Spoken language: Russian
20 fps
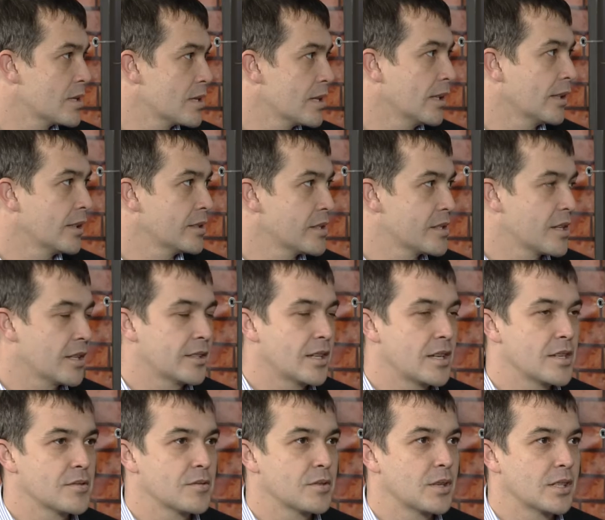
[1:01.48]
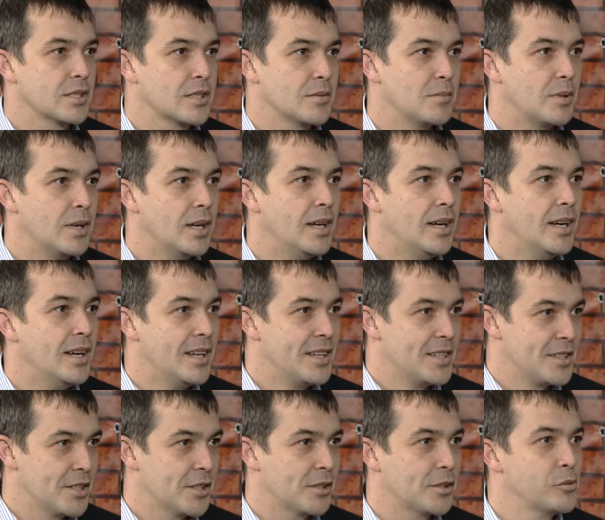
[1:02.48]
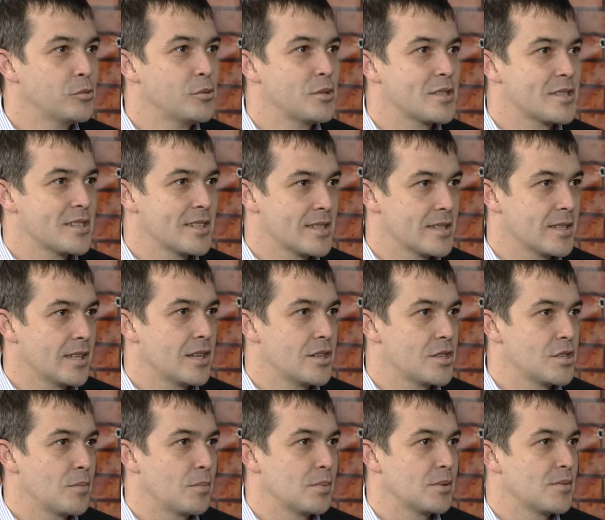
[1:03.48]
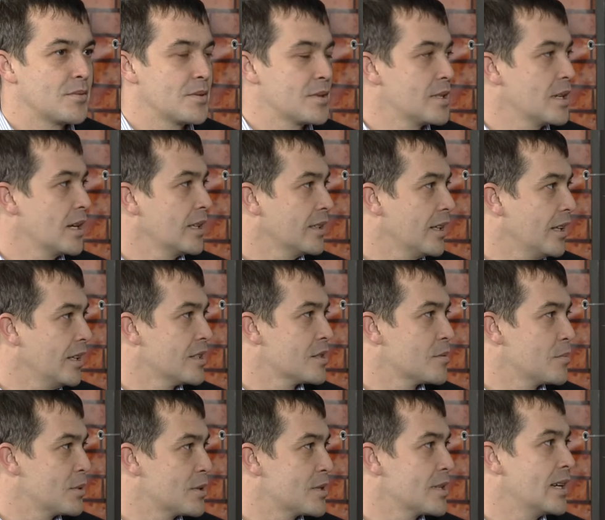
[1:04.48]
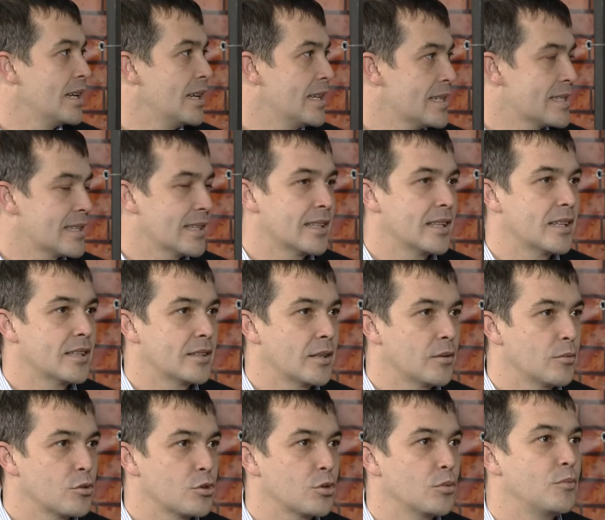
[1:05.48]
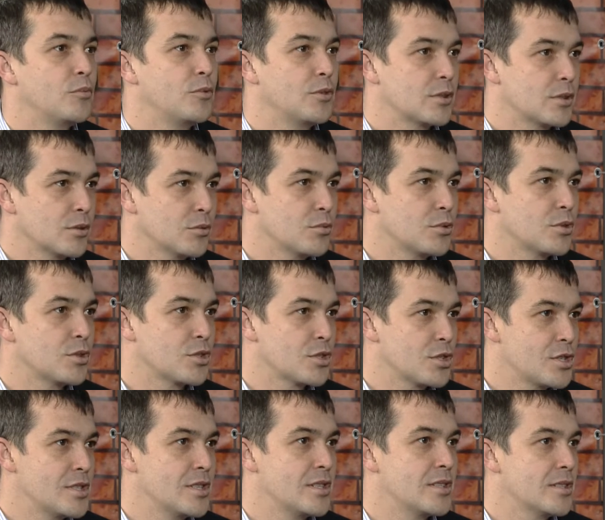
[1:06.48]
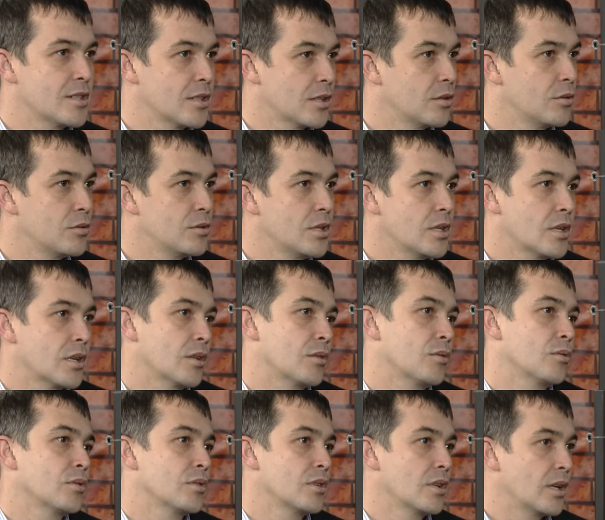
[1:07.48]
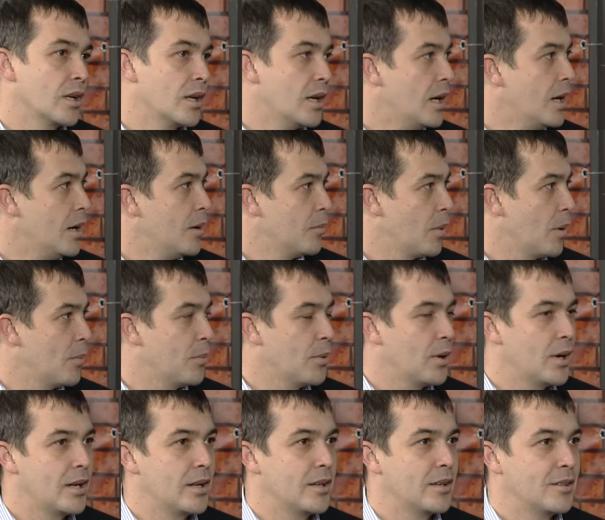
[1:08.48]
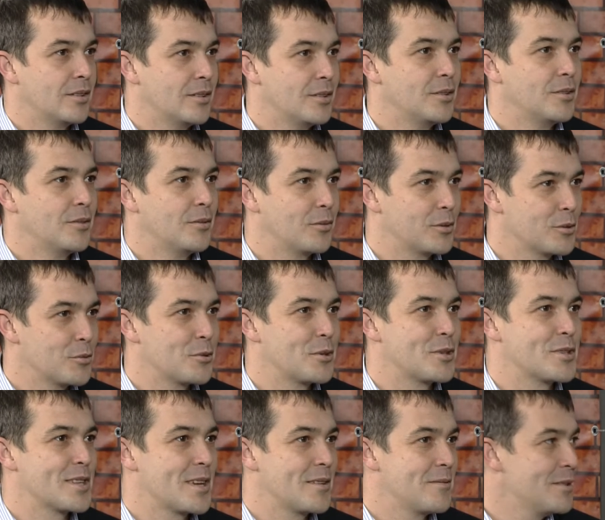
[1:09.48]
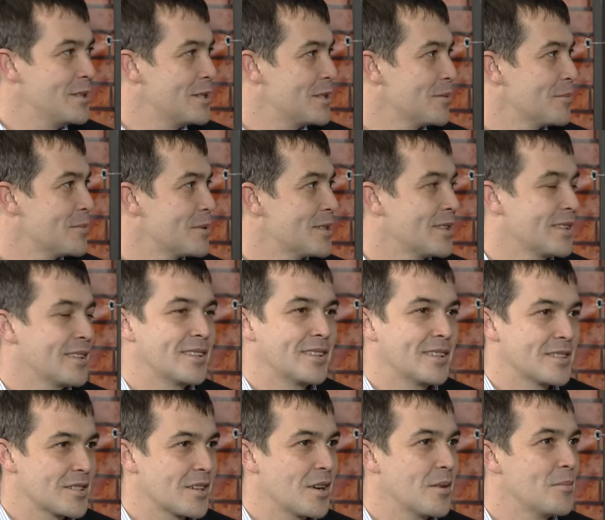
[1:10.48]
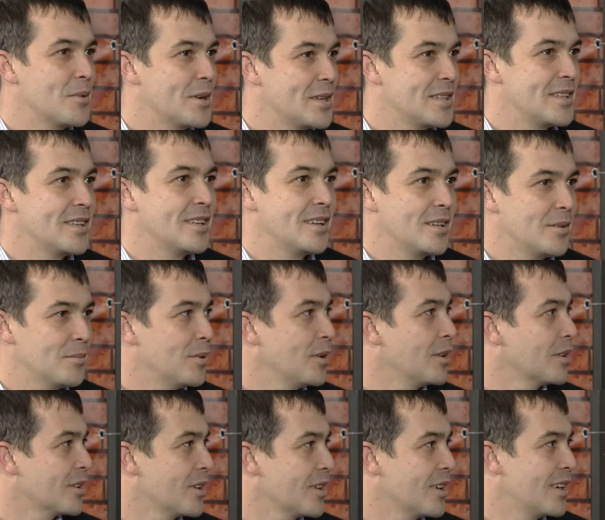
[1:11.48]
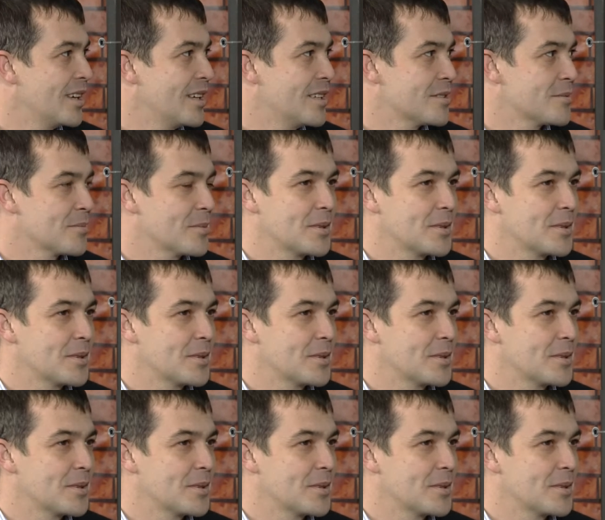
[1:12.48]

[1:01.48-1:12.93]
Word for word: центры за трезвый Крым, где трудятся настоящие профессионалы, специалисты для того, чтобы вернуть к жизни тех людей, которые попали в руки зависимости, наркомании либо алкоголизма.